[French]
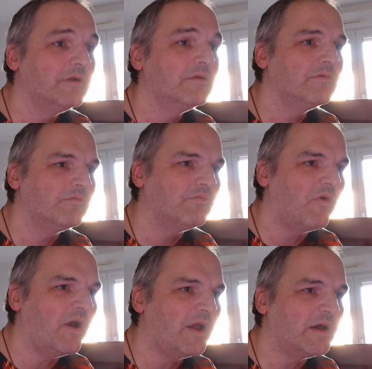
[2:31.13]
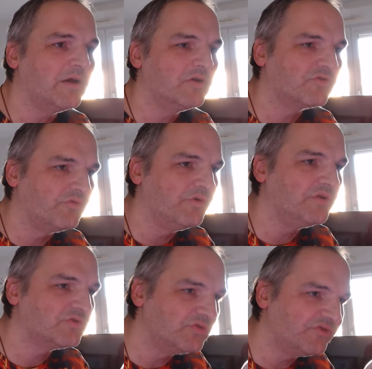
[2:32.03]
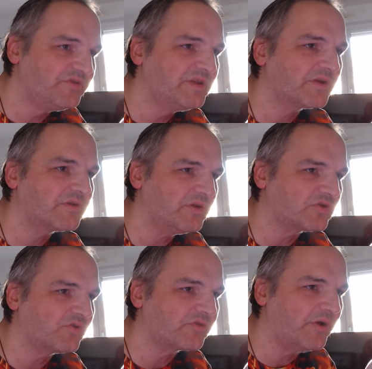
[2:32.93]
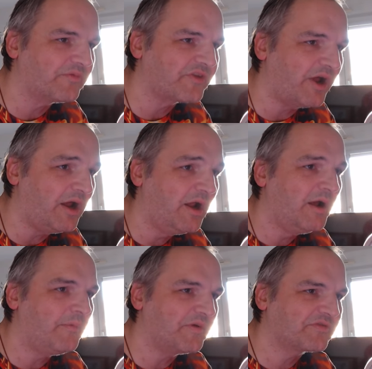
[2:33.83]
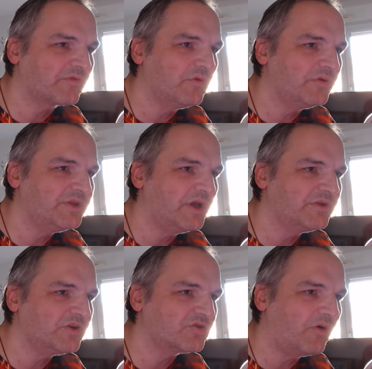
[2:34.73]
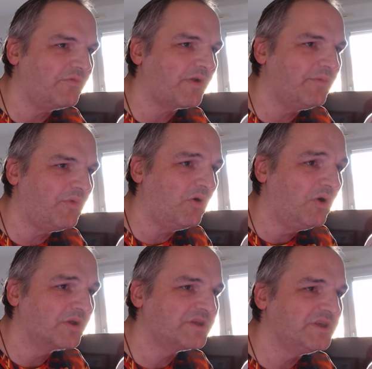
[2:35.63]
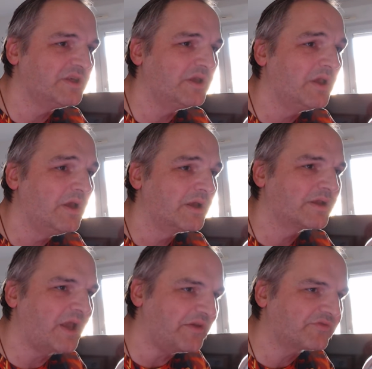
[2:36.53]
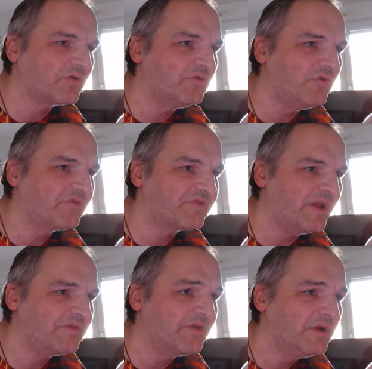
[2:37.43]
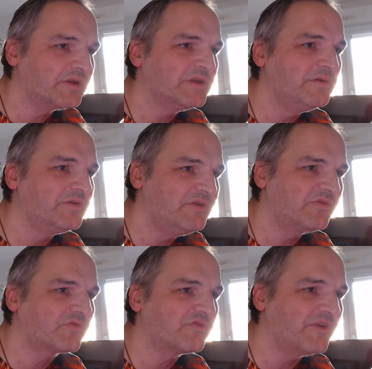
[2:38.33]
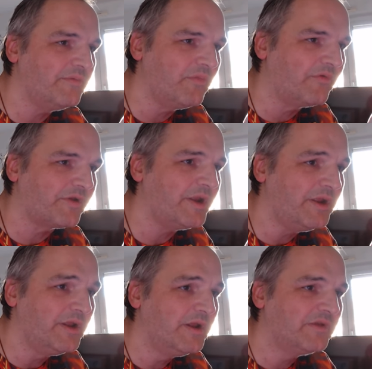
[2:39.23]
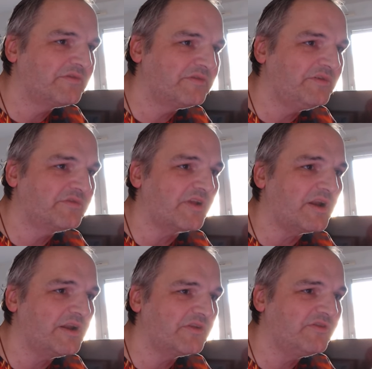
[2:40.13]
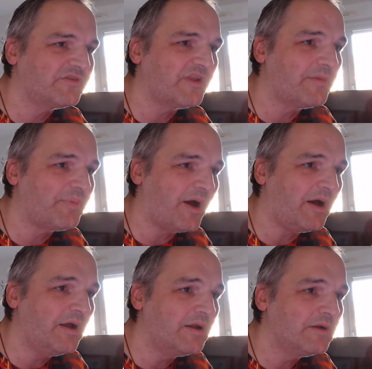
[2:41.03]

Voilà, je voulais juste dire des choses comme ça, parce qu'il y a des gens vraiment qui castrent le sexe, qui disent que c'est mauvais. Si ça n'existait pas,